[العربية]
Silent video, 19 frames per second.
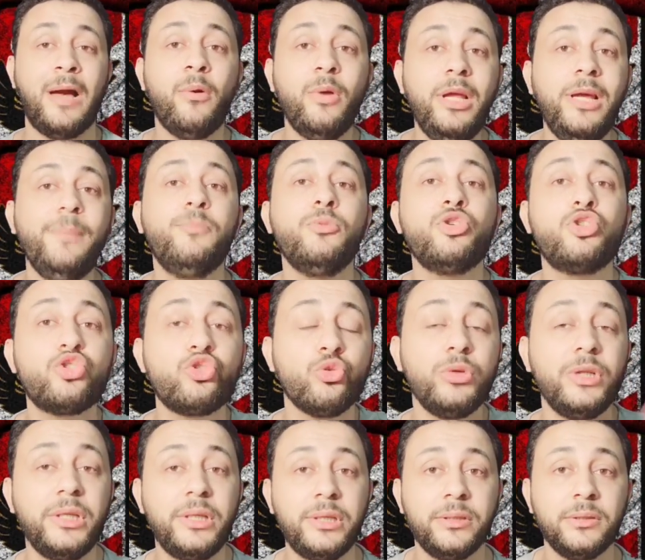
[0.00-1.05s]
او لعيب مش
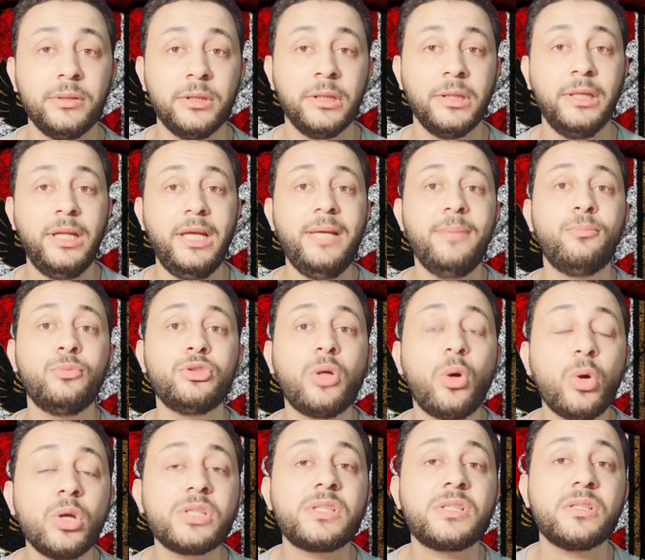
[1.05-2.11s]
طويل لعيب
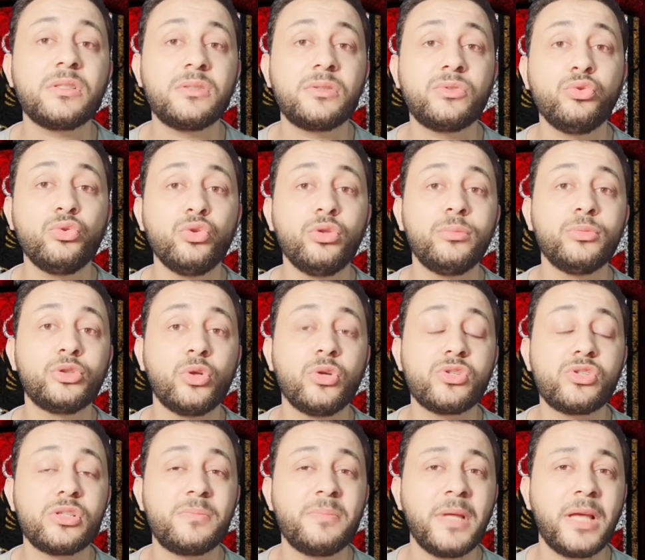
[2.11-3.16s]
متوسط طوله
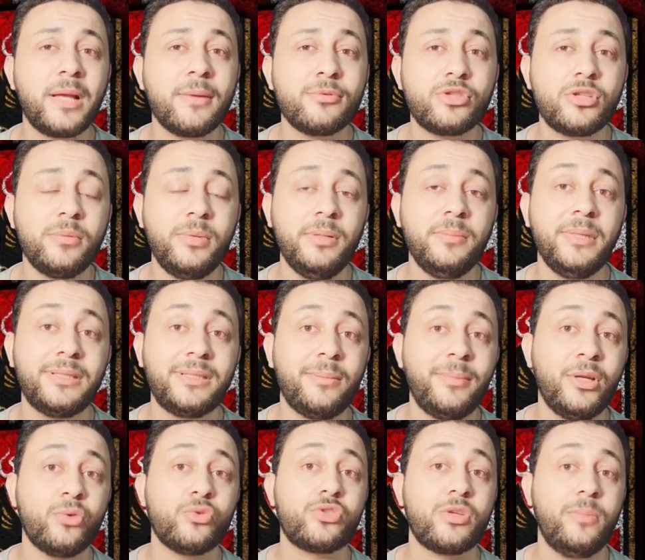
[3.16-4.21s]
متوسط 175
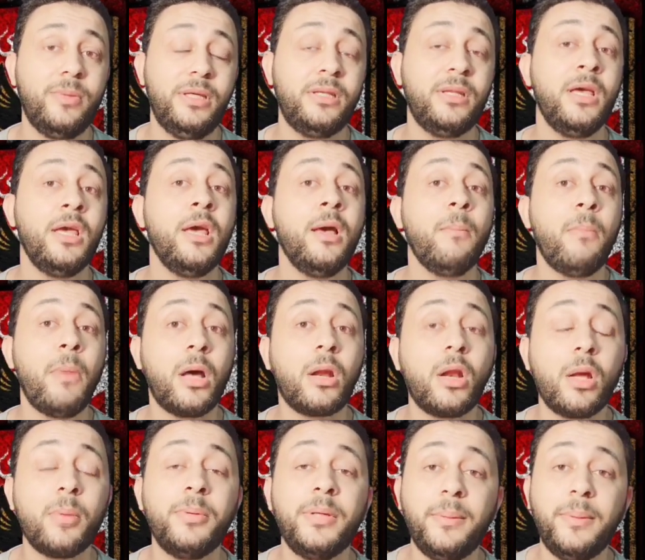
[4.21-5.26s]
178 مع
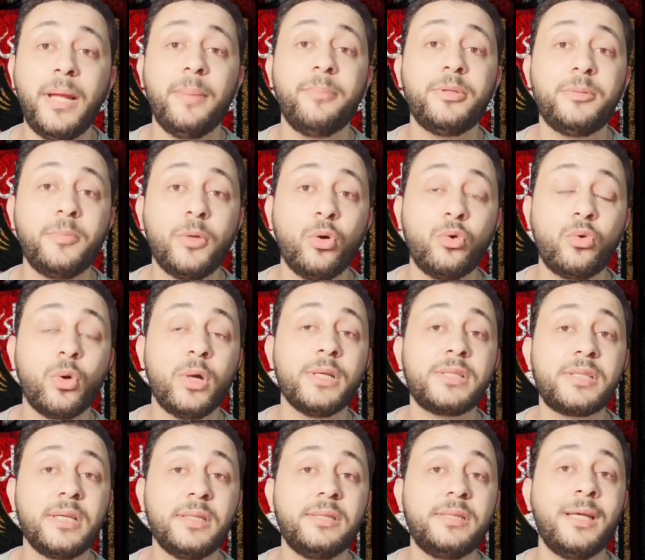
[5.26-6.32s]
الرغم انه بيلعب بدماغه
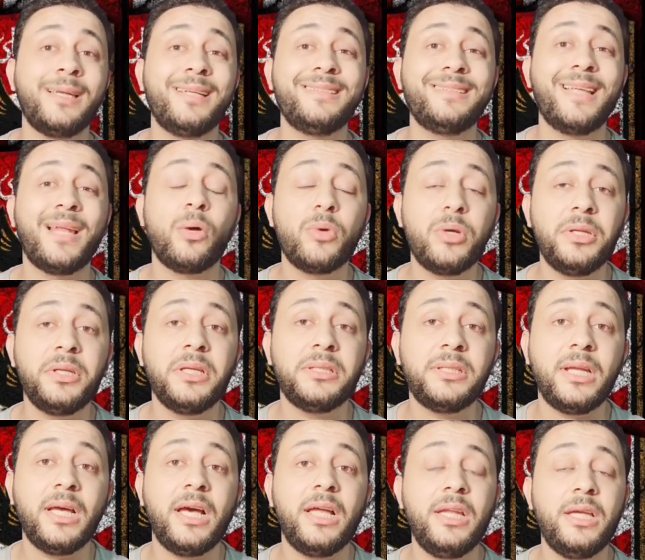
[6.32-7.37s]
كويس جدا ده لو جه
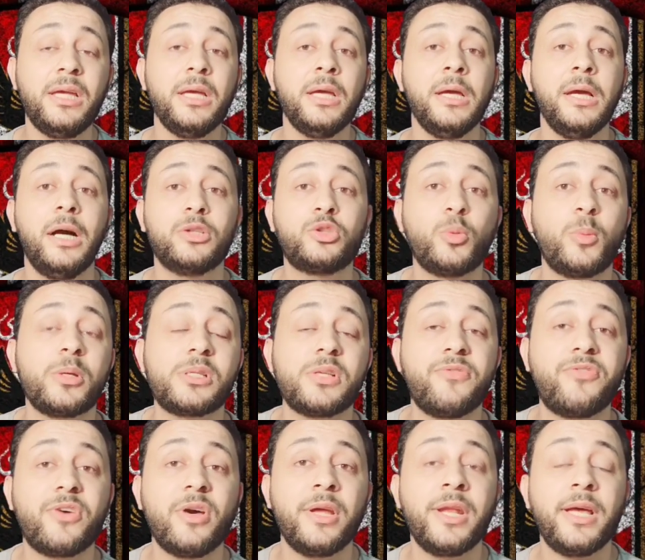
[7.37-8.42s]
النادي الاهلي هتبقى
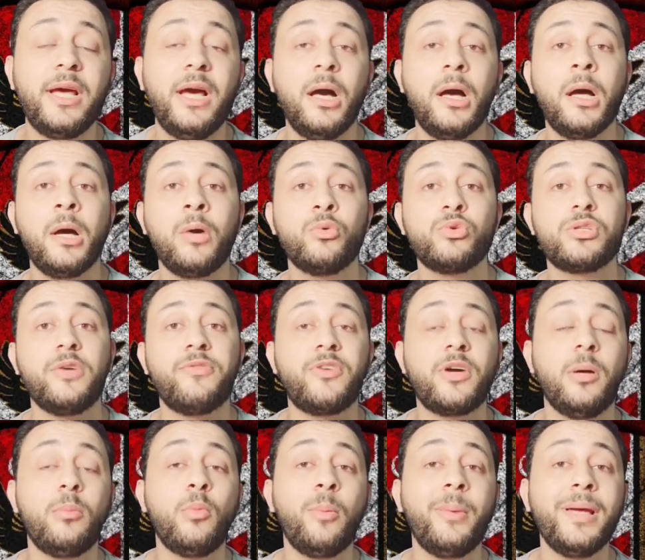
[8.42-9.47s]
صفقه ناجحه
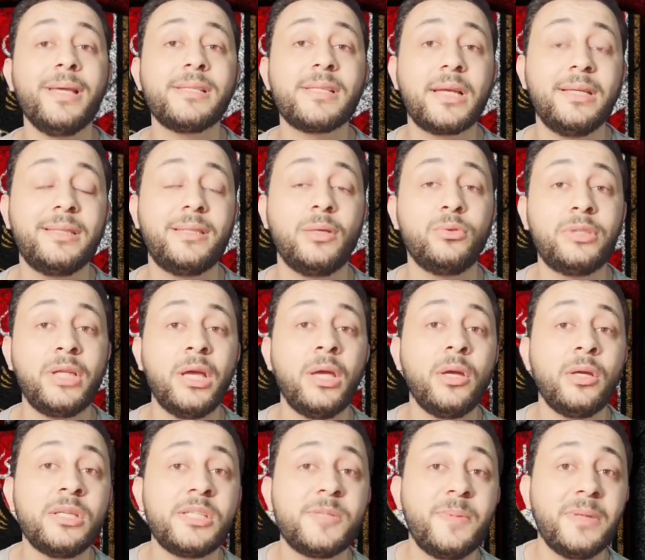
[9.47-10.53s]
وصفقه مميزه جدا وده
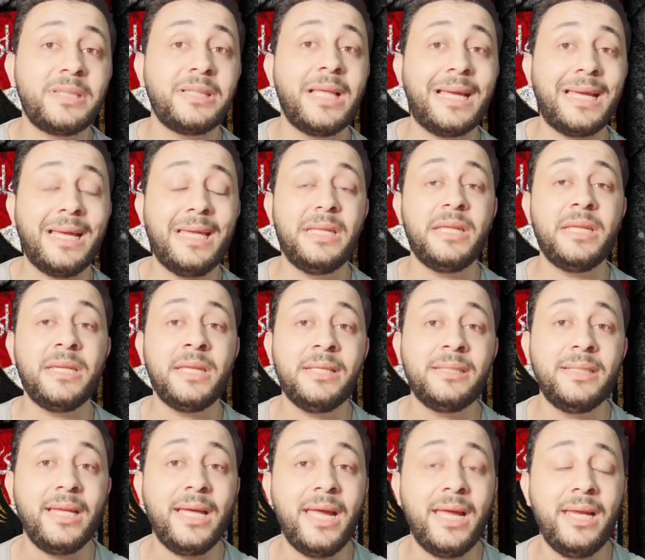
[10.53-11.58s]
يثبت لك ان
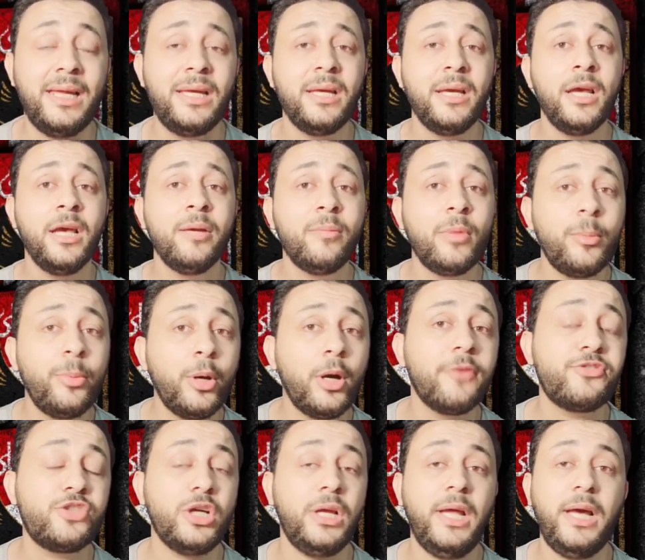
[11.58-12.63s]
النادي الاهلي ما
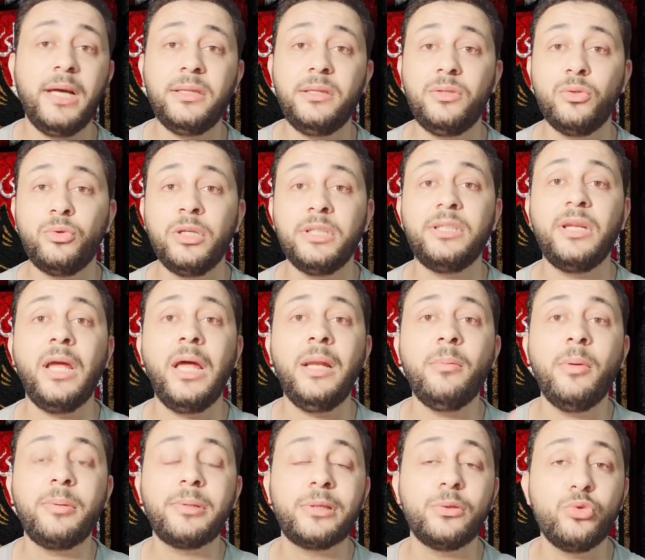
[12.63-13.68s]
بيقفش على حد والنادي
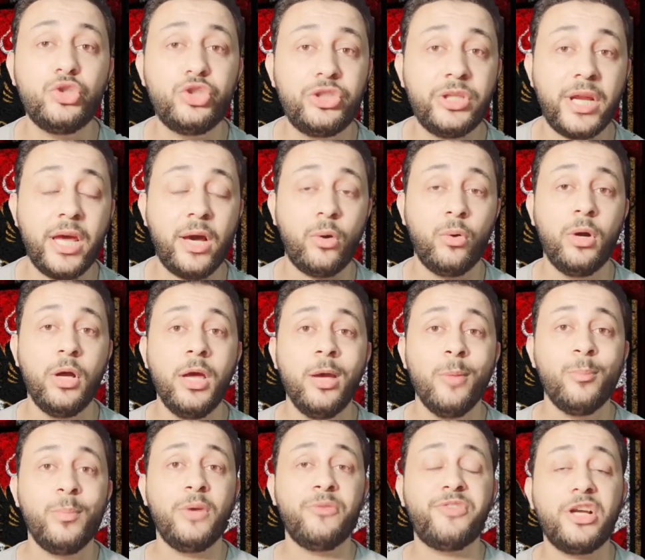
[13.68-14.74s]
الاهلي ما بتلويش دراعه
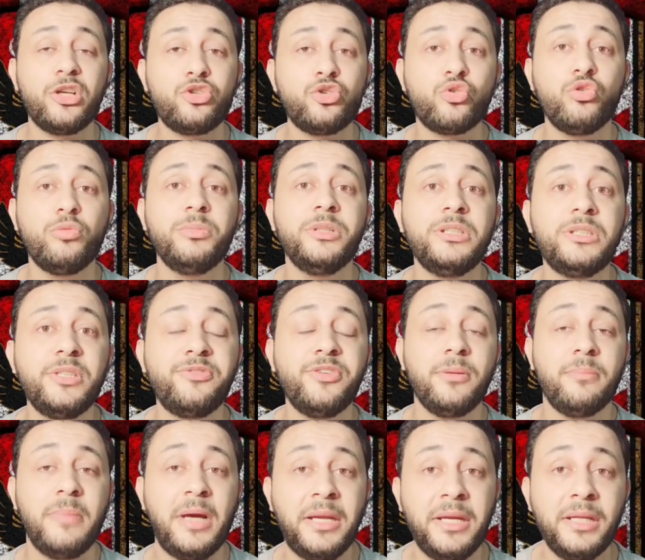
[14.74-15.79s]
ما ينفعش يكون
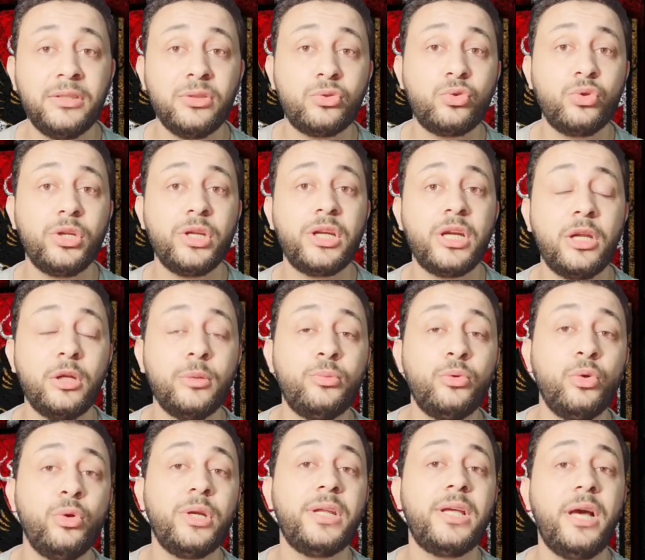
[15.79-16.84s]
متفق مع النادي الكوري الجنوبي
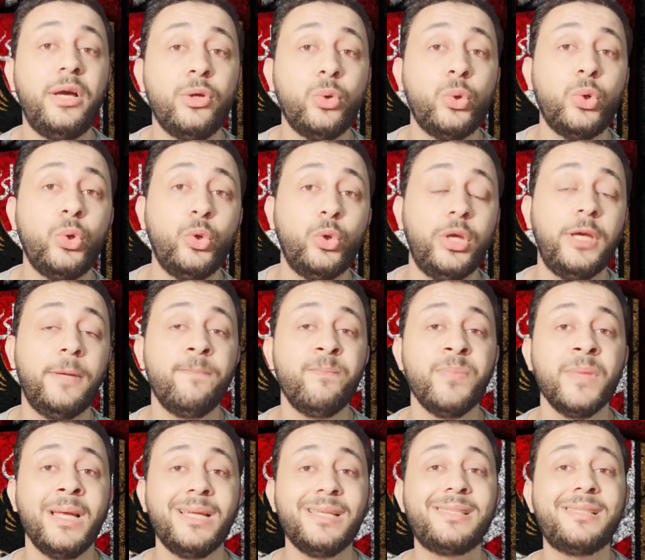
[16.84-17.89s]
ويرجع يقول له ايه
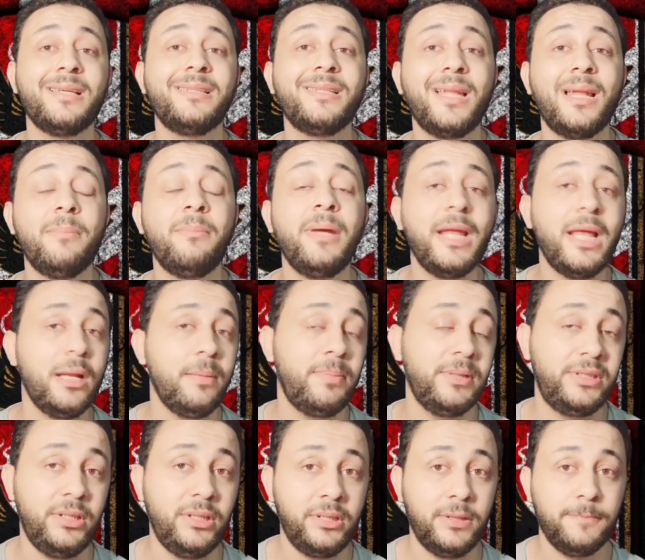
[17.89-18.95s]
استنى لما الاقي
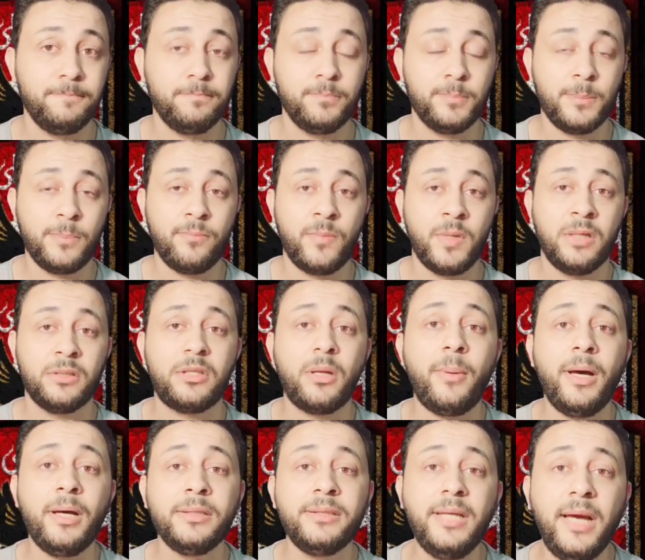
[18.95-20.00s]
البديل
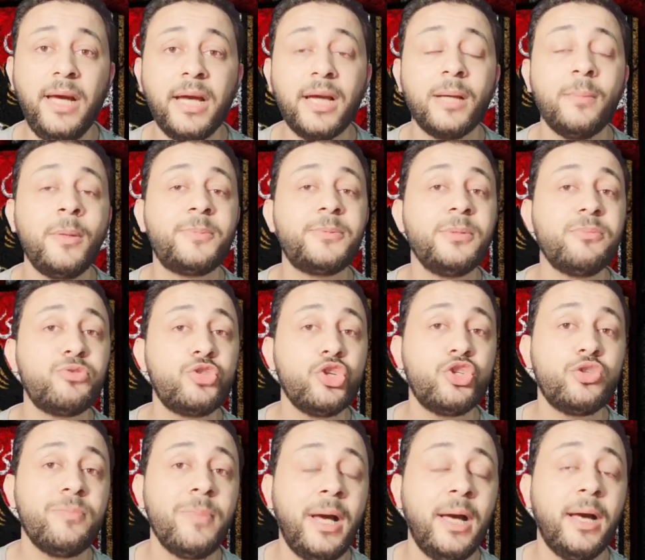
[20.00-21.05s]
طبعا دي حاجه ما
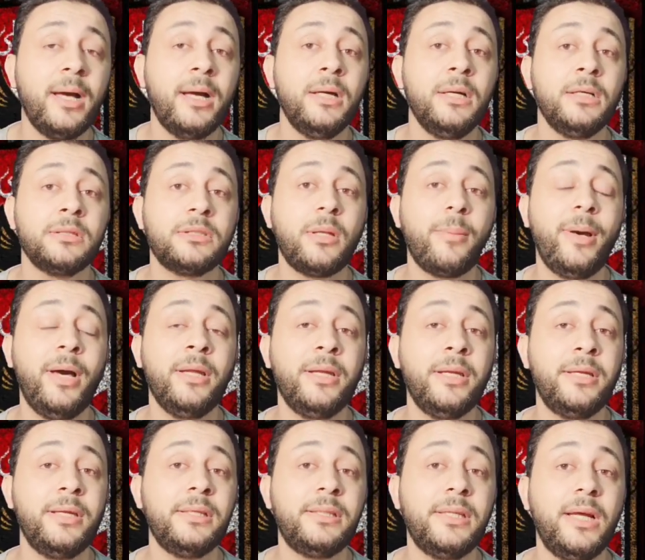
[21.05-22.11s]
بتمشيش مع
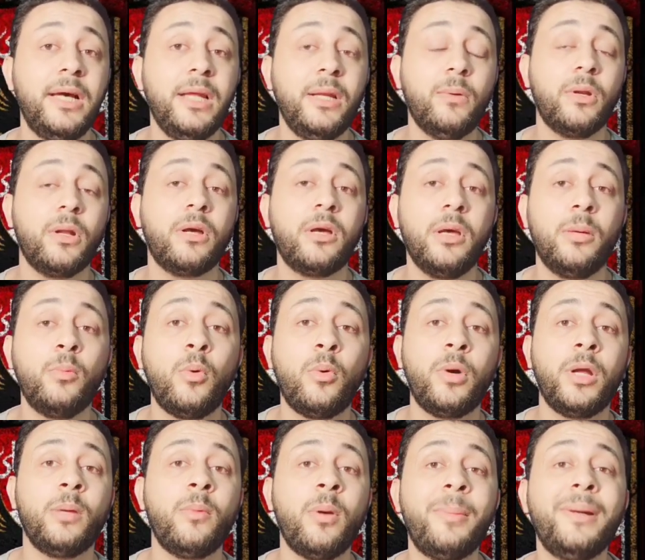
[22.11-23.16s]
طبعا النادي الاهلي ولا قيمه
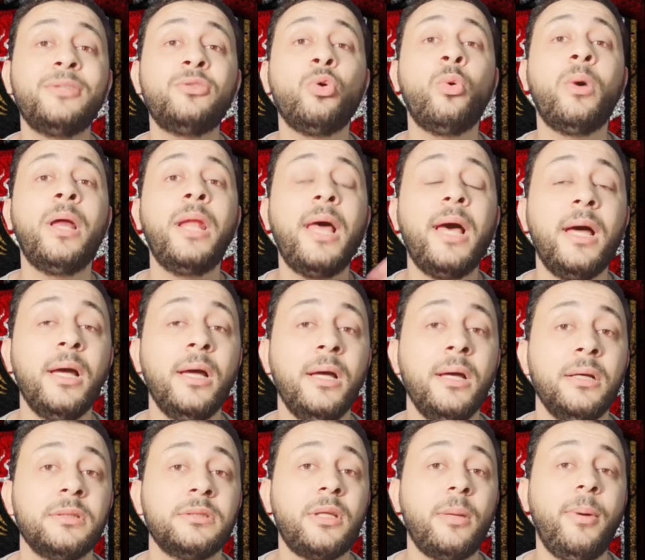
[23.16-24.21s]
ولا مبادئه ولا
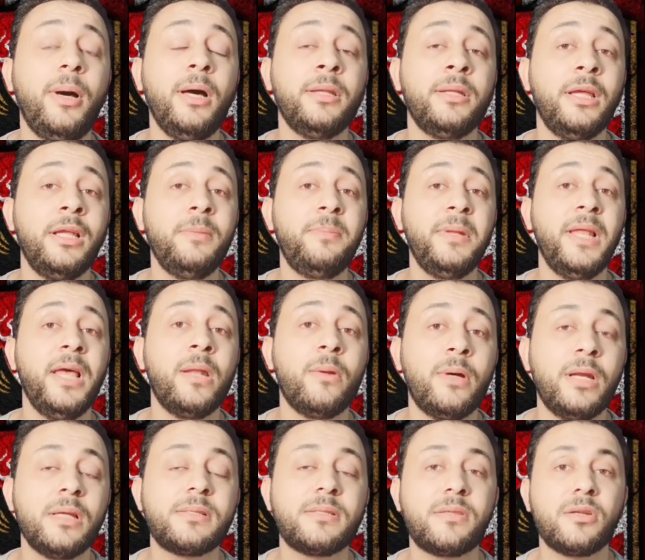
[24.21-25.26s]
طبعا البلان
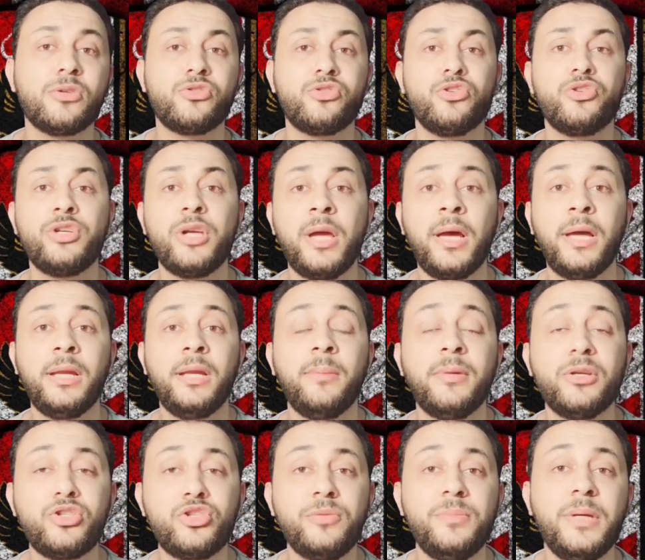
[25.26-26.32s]
والاستراتيجيه اللي
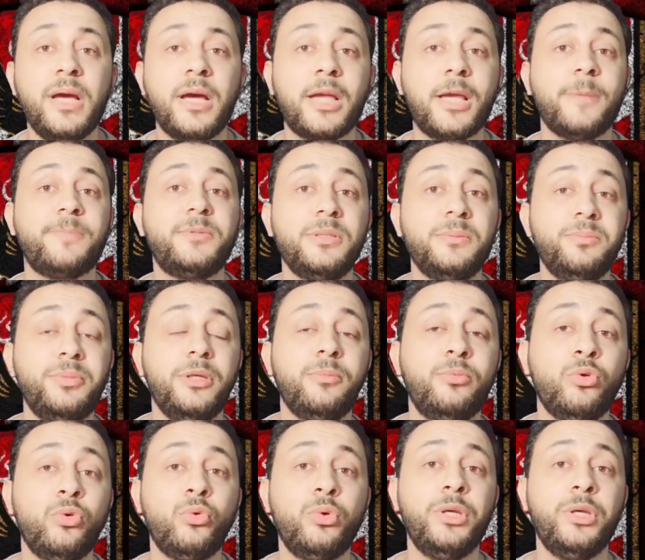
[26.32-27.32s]
ماشي بيها كابتن بيبو